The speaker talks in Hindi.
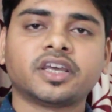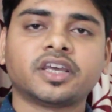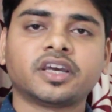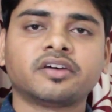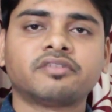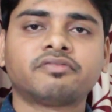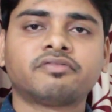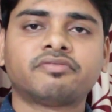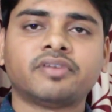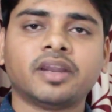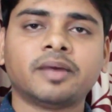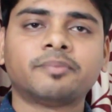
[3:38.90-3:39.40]

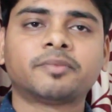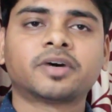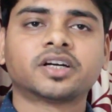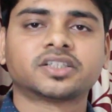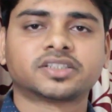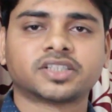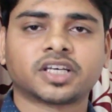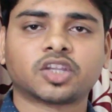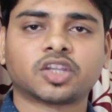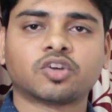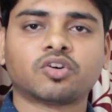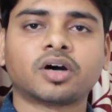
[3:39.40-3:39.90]
ये फ्लिप कर
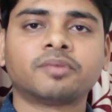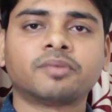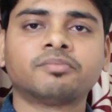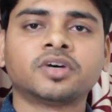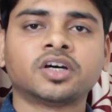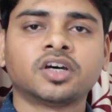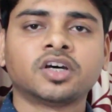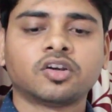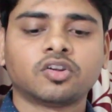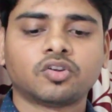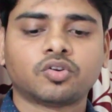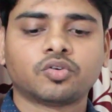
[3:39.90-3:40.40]
सकते हो आप
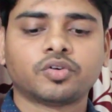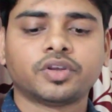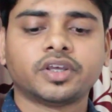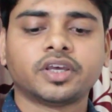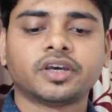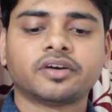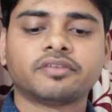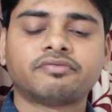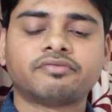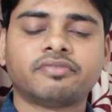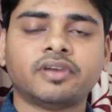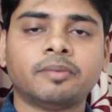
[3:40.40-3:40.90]
तो
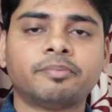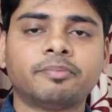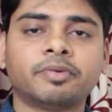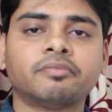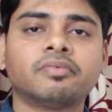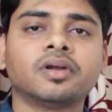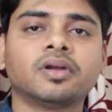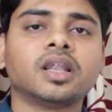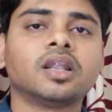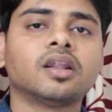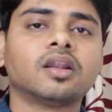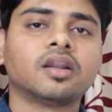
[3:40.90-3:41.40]
ये
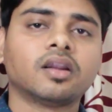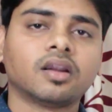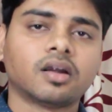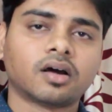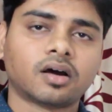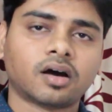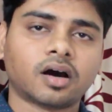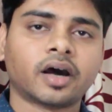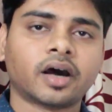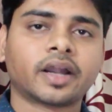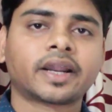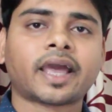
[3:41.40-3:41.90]
फ्लिपेबल
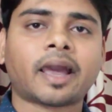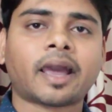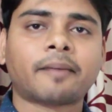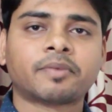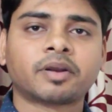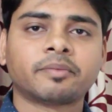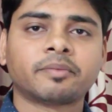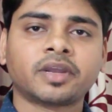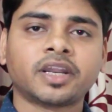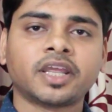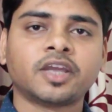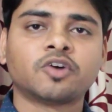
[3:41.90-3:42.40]
हर
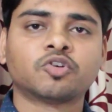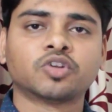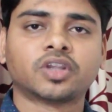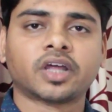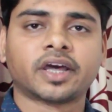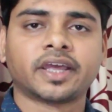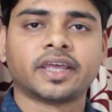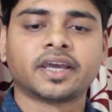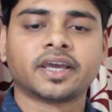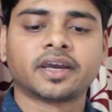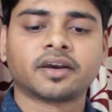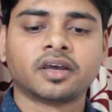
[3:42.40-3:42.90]
कैमरा में नहीं होता
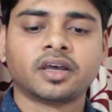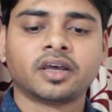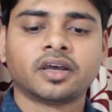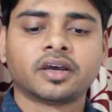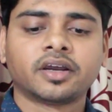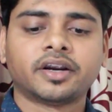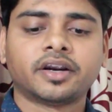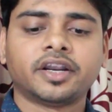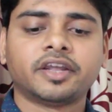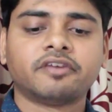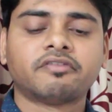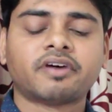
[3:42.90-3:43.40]
ये
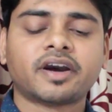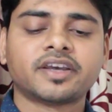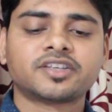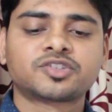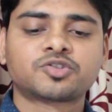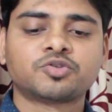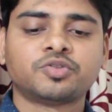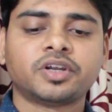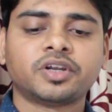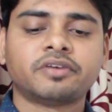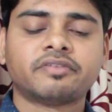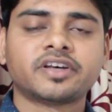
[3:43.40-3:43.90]

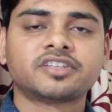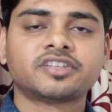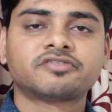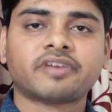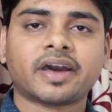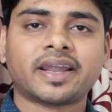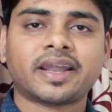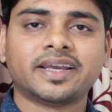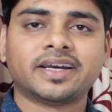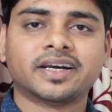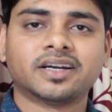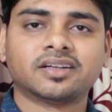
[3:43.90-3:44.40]
डिवाइस टू डिवाइस
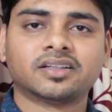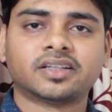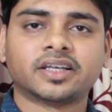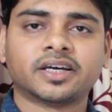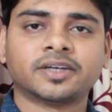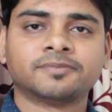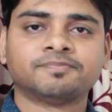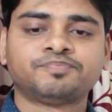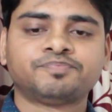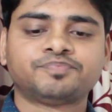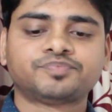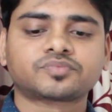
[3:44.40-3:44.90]
वेरी करता
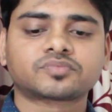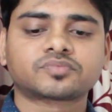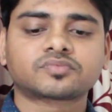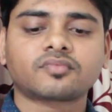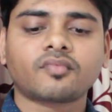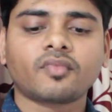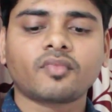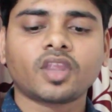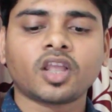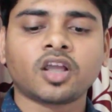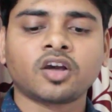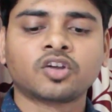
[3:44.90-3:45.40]
है
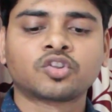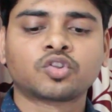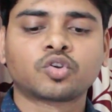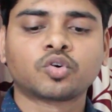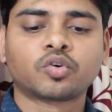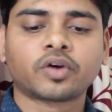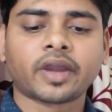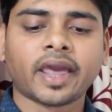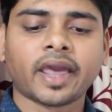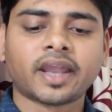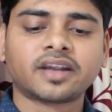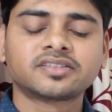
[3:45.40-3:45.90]

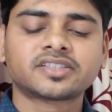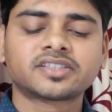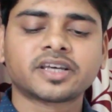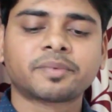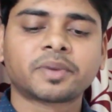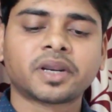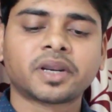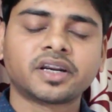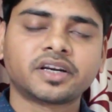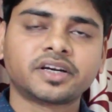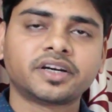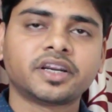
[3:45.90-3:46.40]
तो कैनन
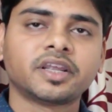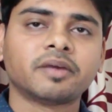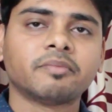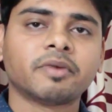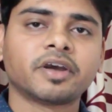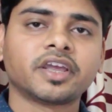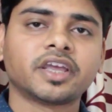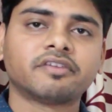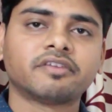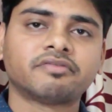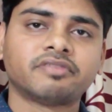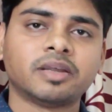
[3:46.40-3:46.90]
700D
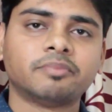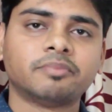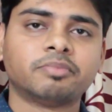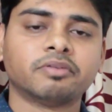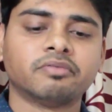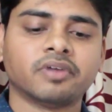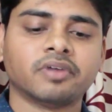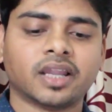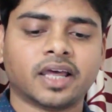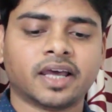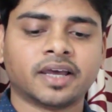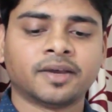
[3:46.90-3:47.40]
में ये
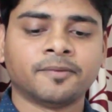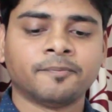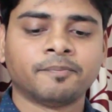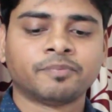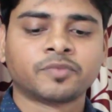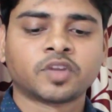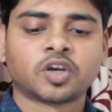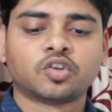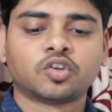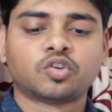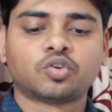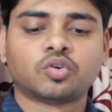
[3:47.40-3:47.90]
फ्लिपेबल है
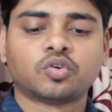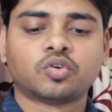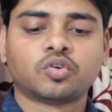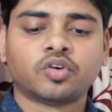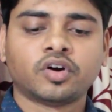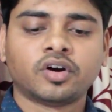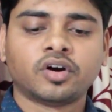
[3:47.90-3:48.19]
तो